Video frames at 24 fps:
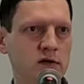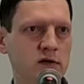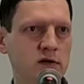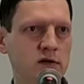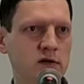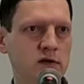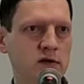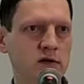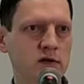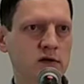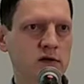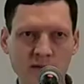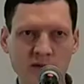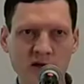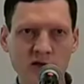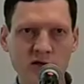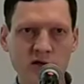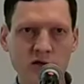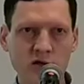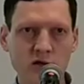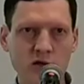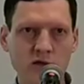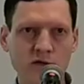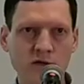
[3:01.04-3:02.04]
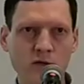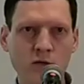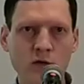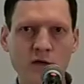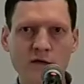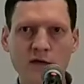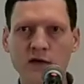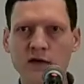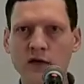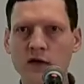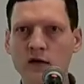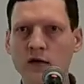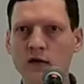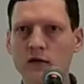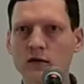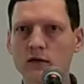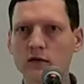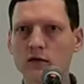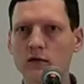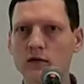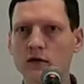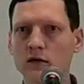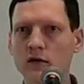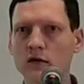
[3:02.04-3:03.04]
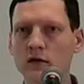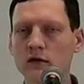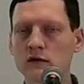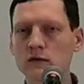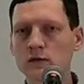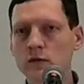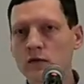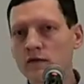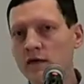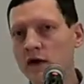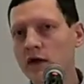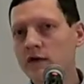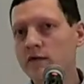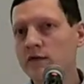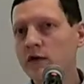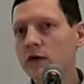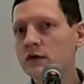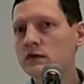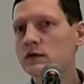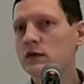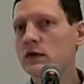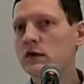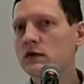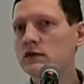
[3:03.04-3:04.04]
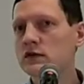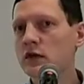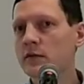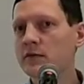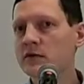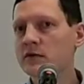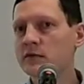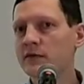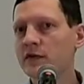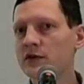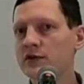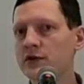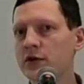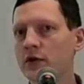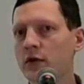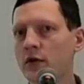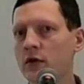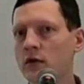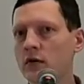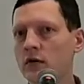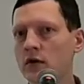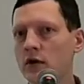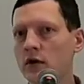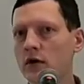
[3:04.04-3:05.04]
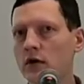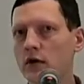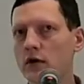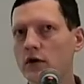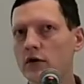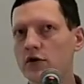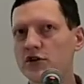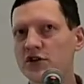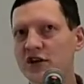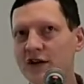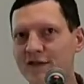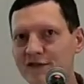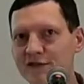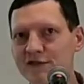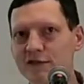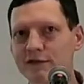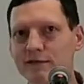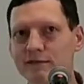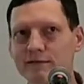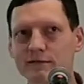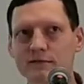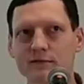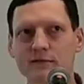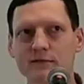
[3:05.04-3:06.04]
to dobrze mieć w głowie te e, słowa i wnioski z tej przypowieści o siewcy,